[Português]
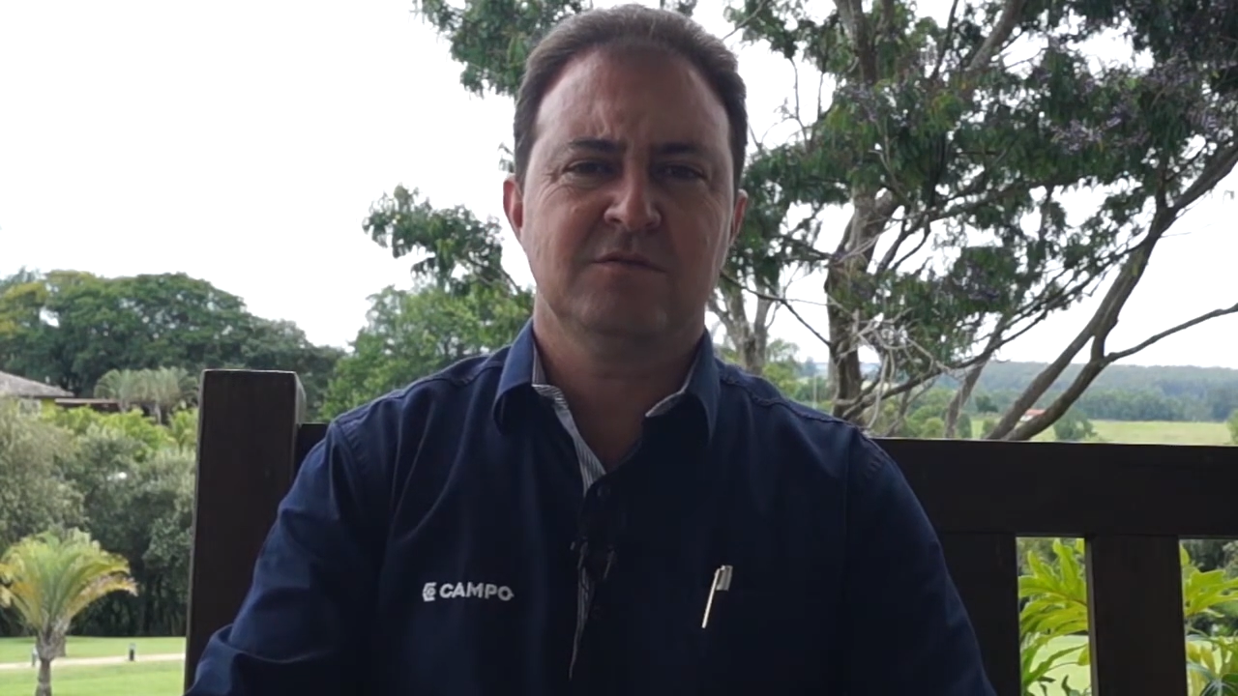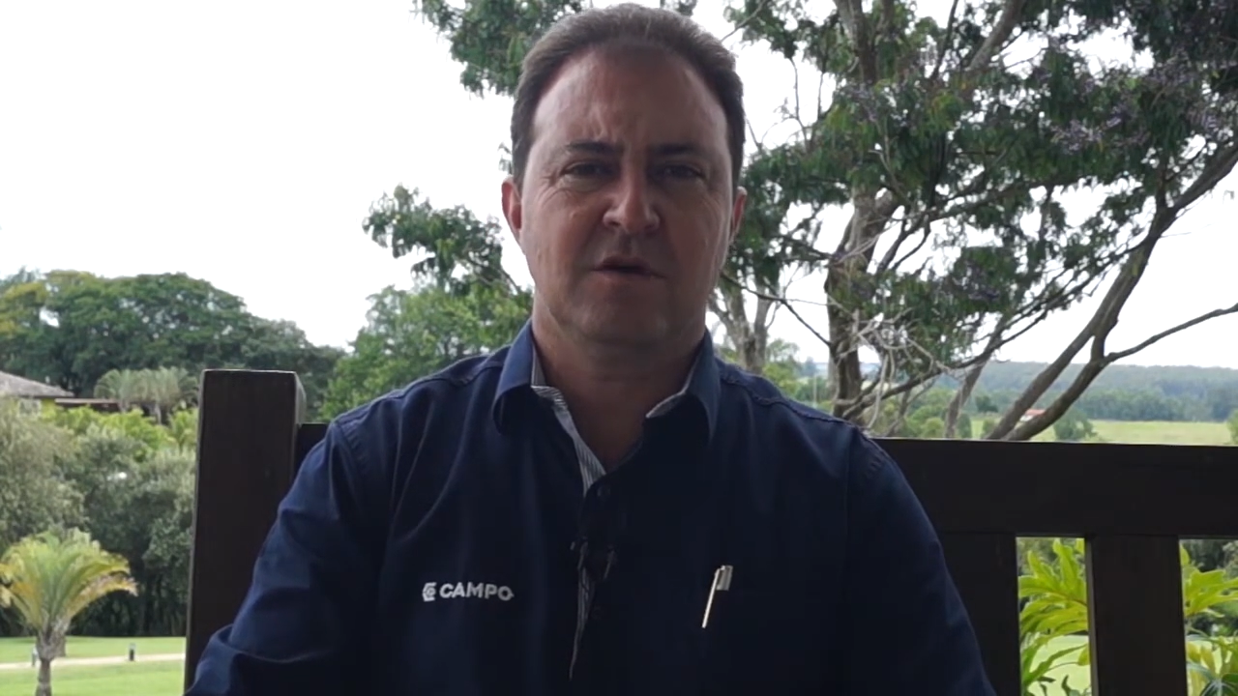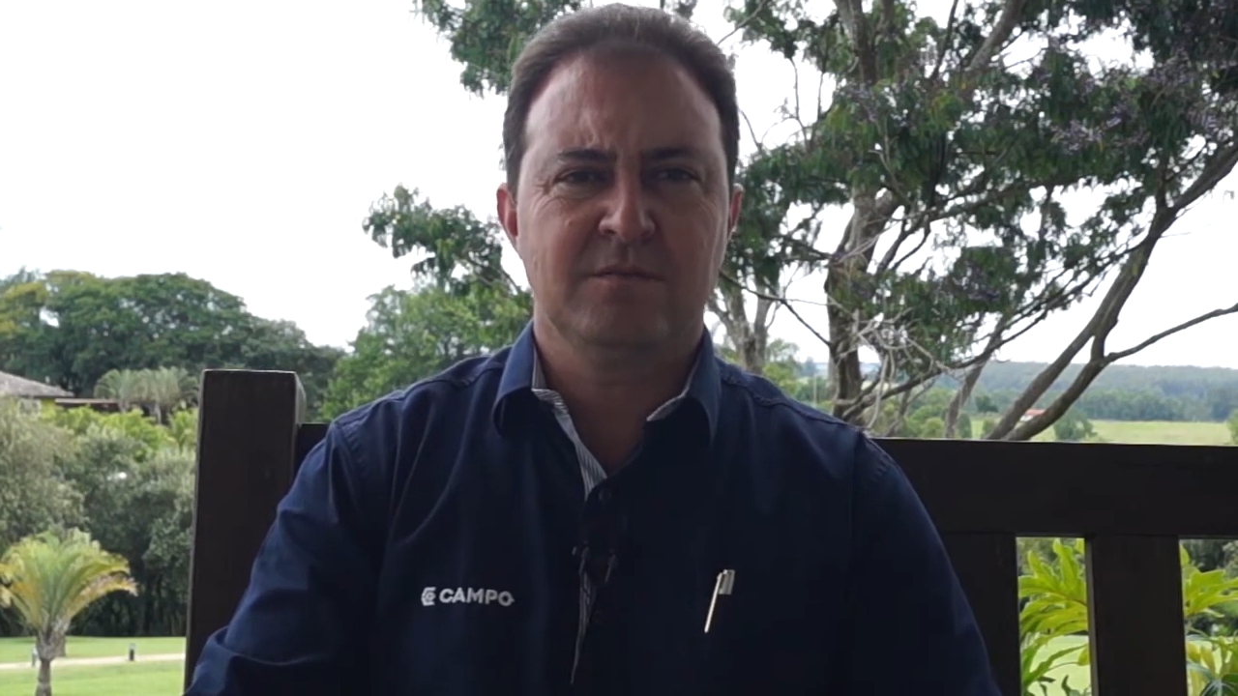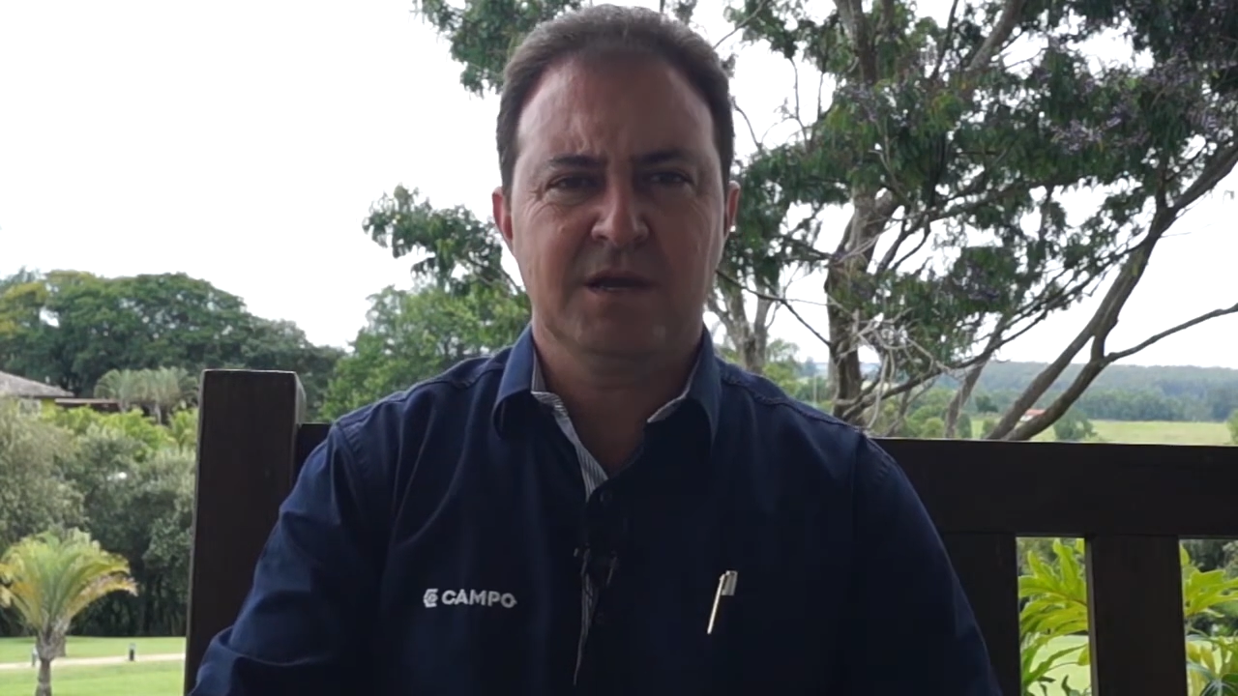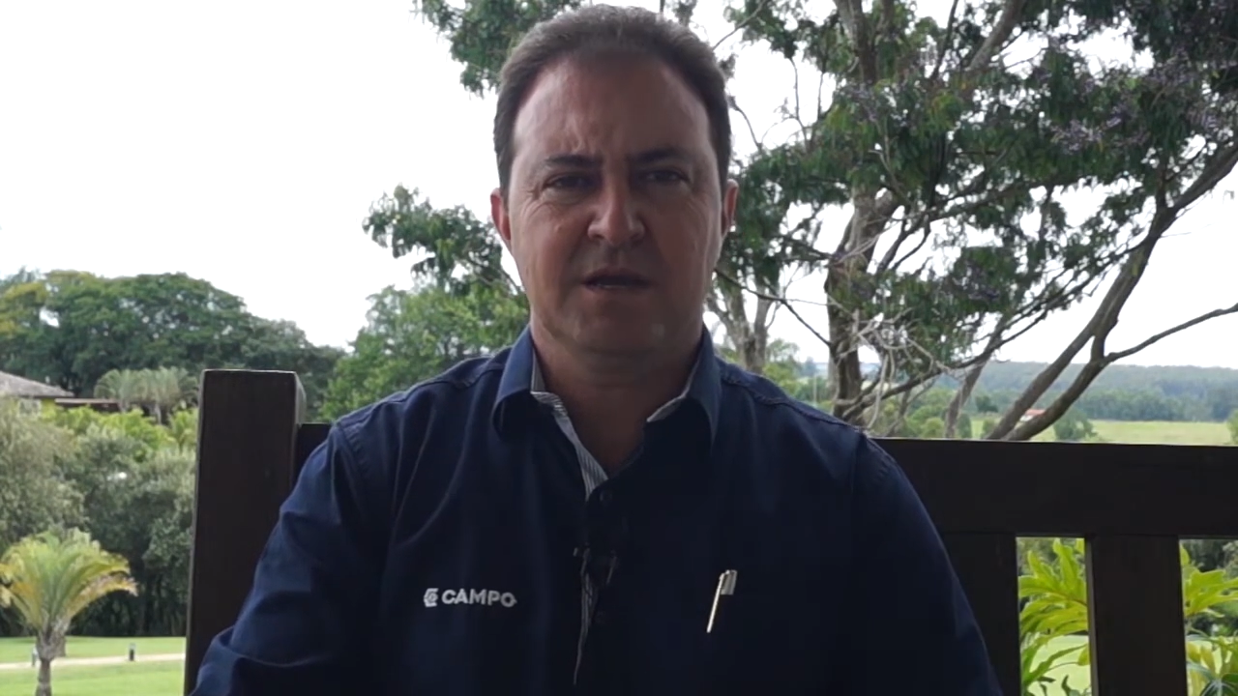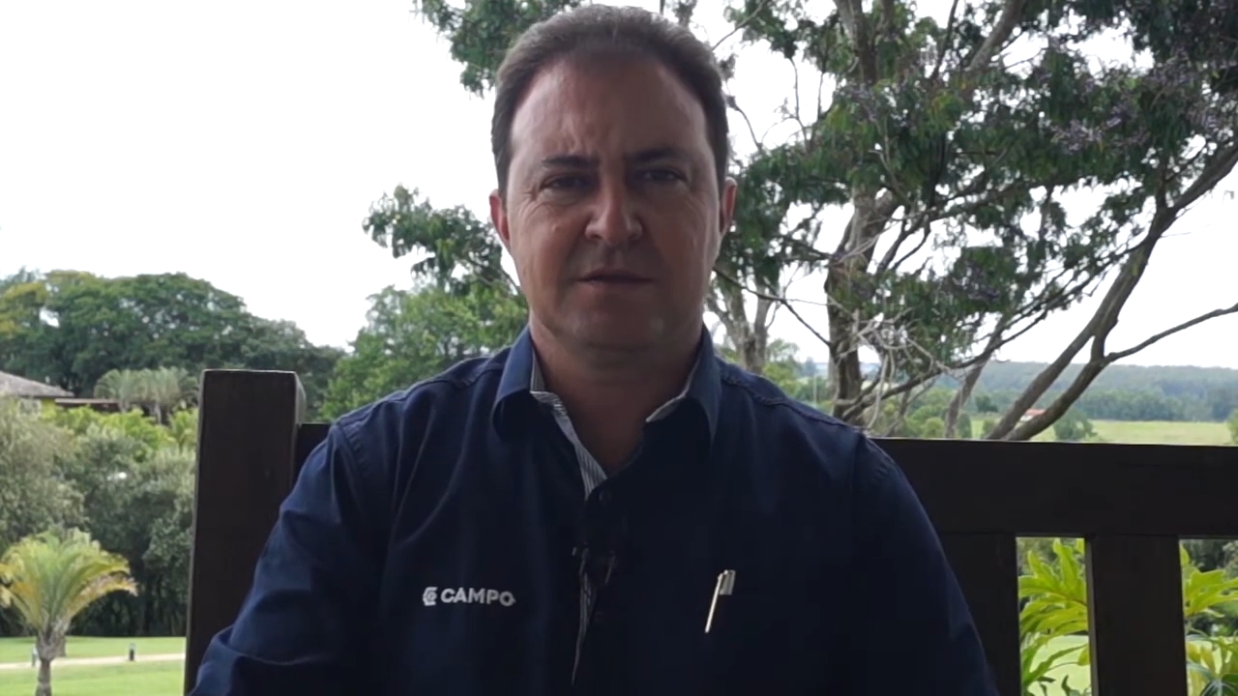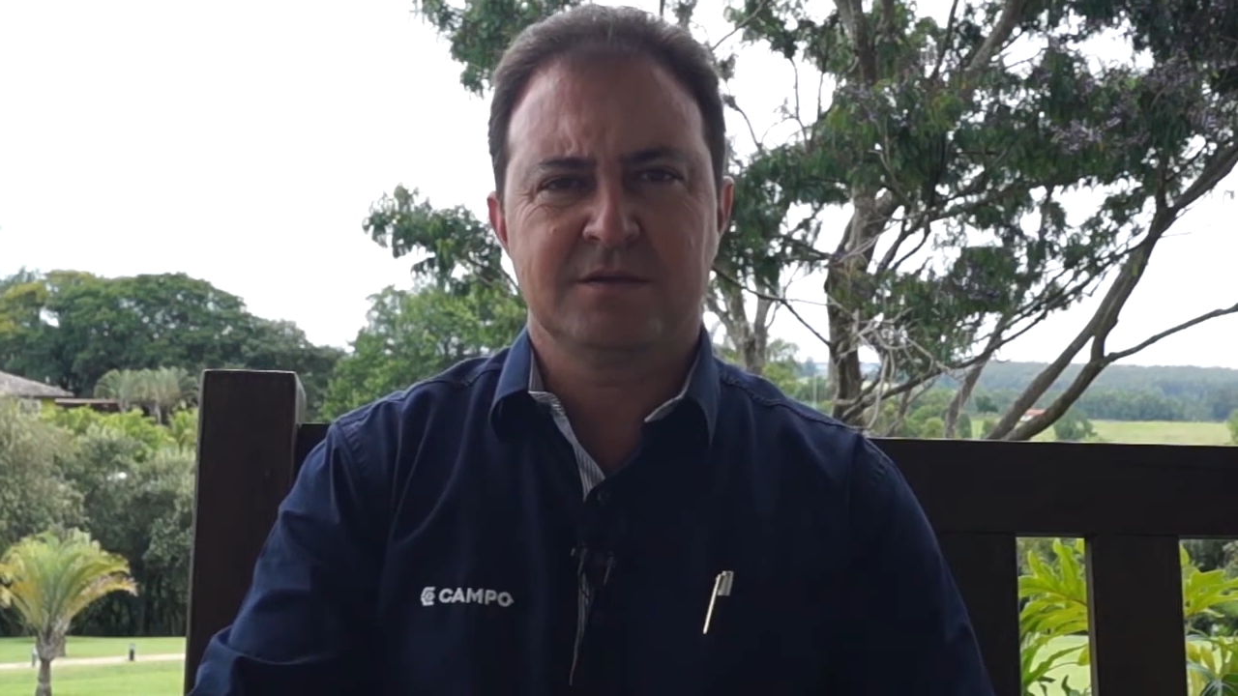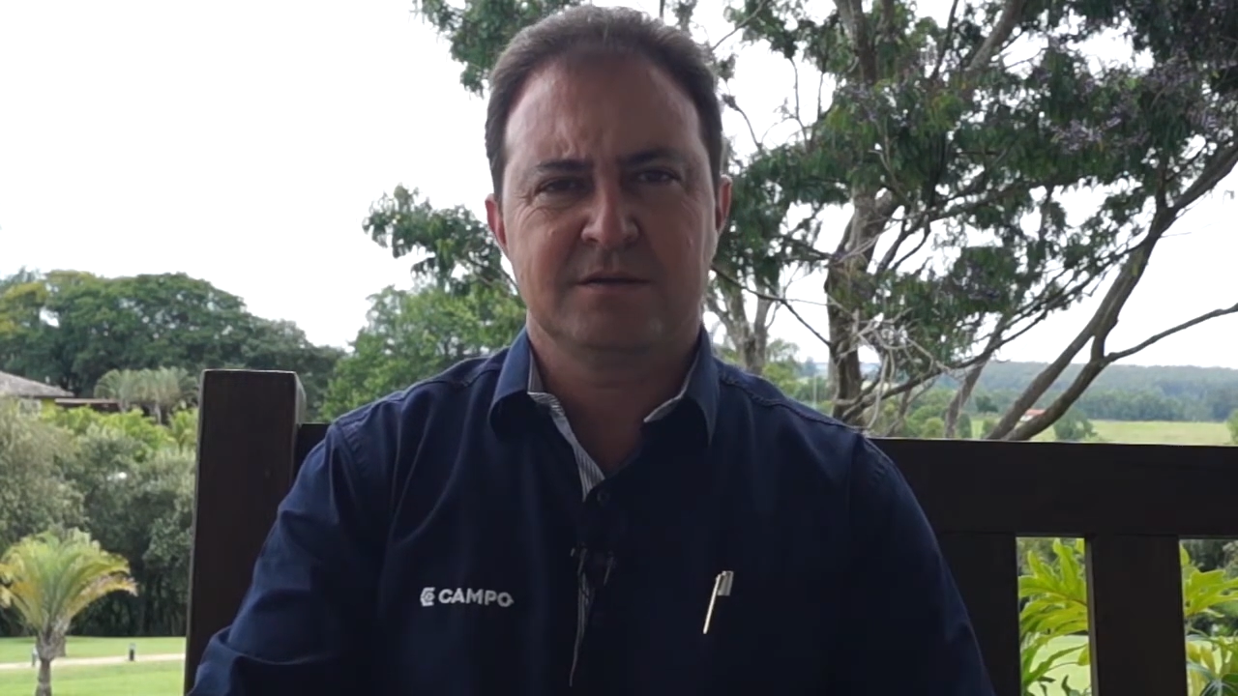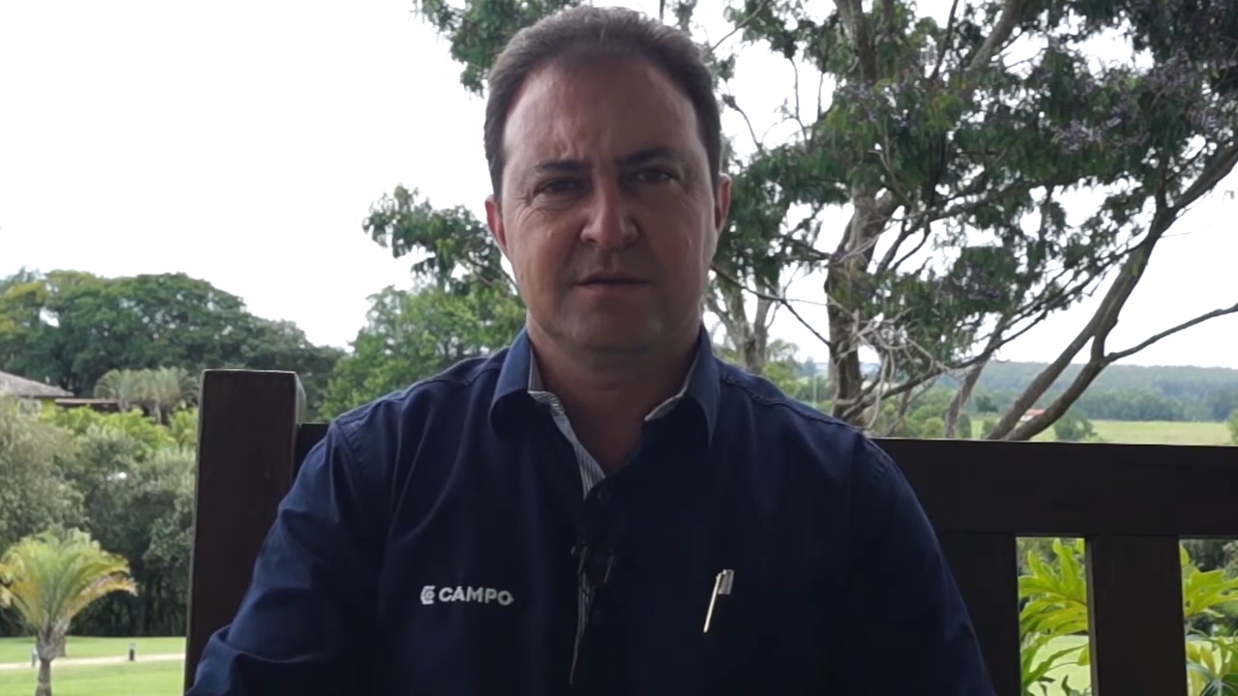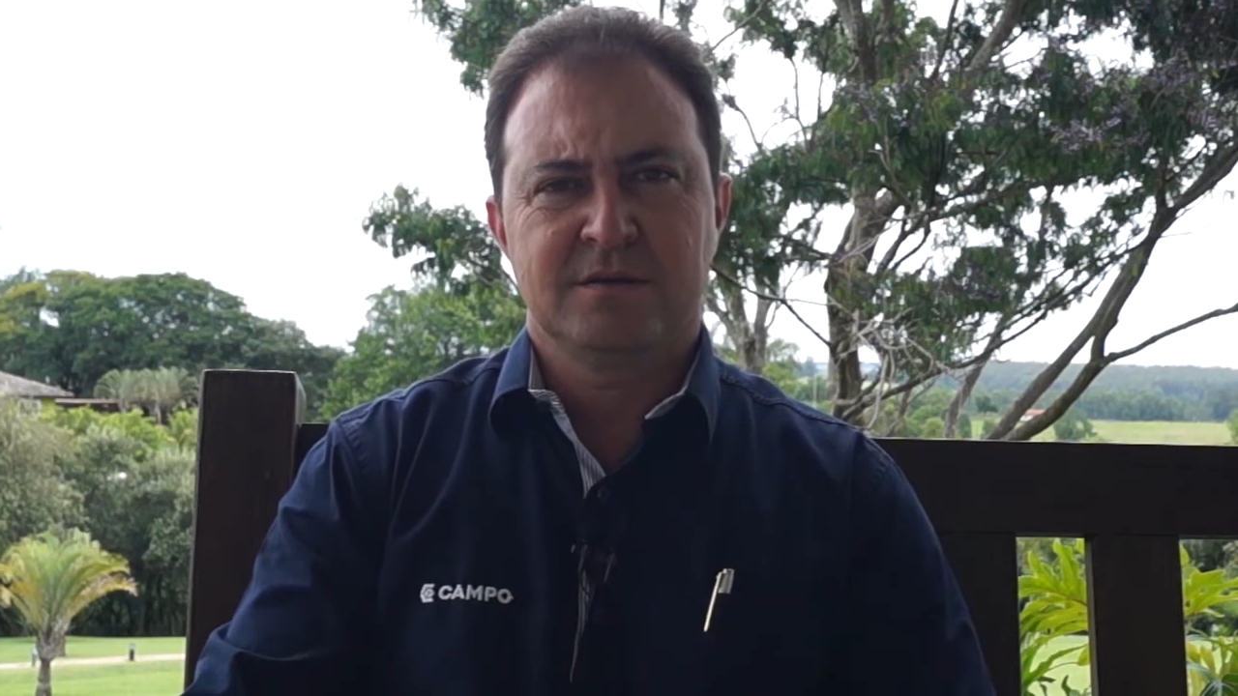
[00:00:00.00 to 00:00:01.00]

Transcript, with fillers: sobe leite.